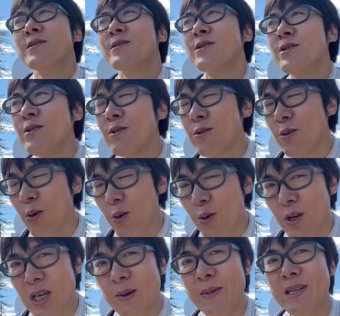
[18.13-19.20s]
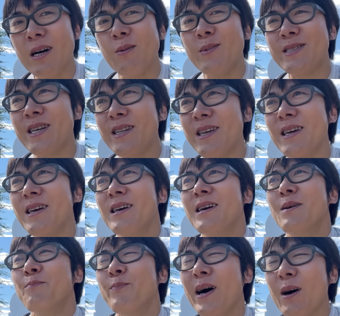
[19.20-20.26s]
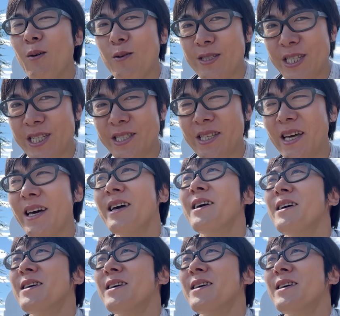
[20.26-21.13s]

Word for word: 強く心に決めたお店に満を持して